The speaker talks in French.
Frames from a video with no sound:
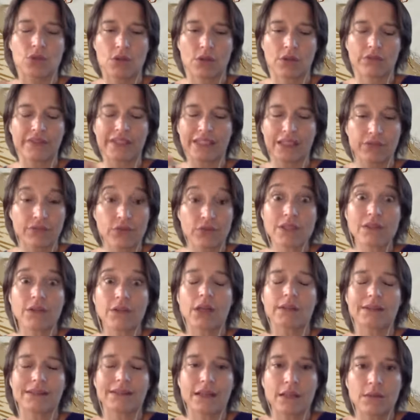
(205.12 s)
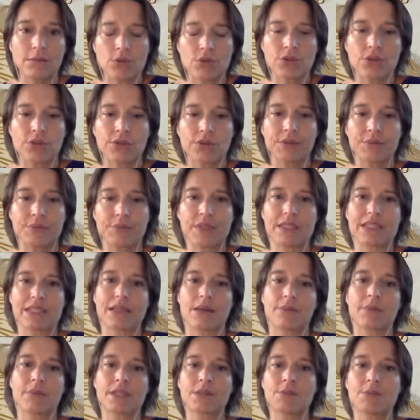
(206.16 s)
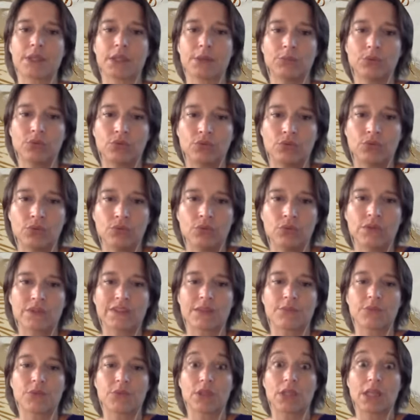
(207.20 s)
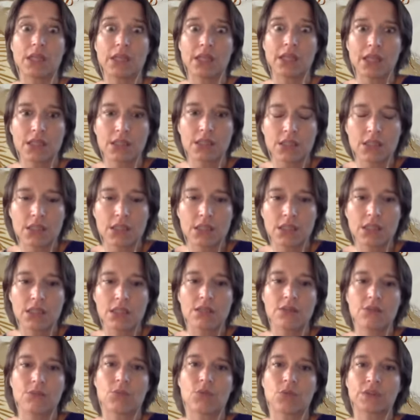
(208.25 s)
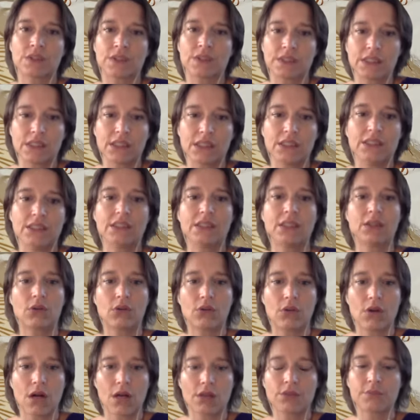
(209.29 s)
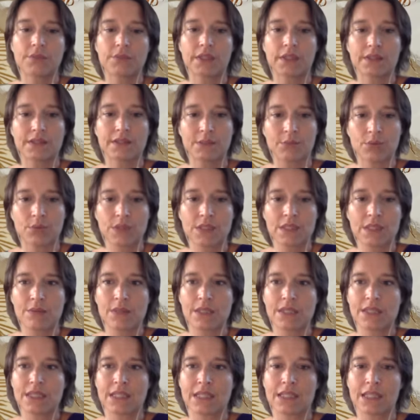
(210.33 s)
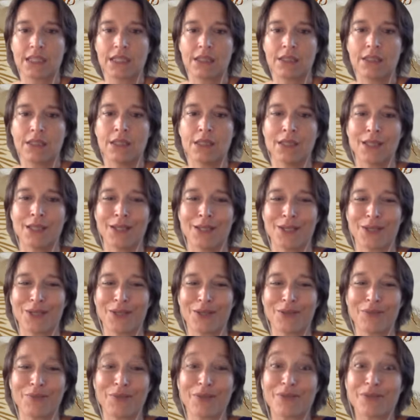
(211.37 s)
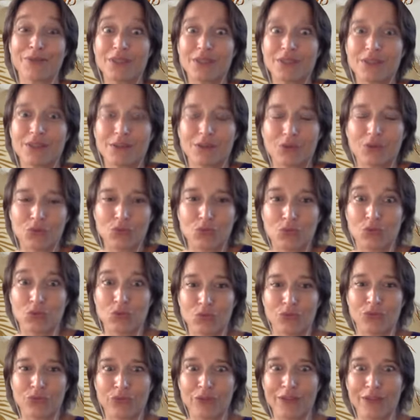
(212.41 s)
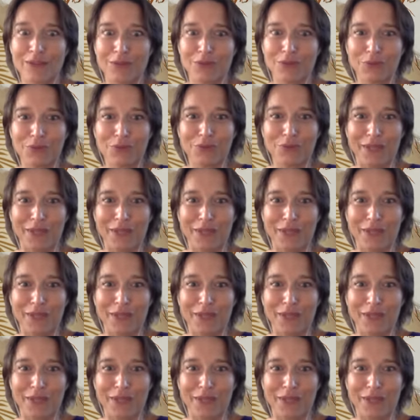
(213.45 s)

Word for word: en fait à force d'avoir tellement de gens qui me disent ça m'inspire beaucoup, ça me donne l'énergie, moi aussi, d'y croire, de me dire que c'est possible, etc. Euh, ben, en fait, tout ce faisceau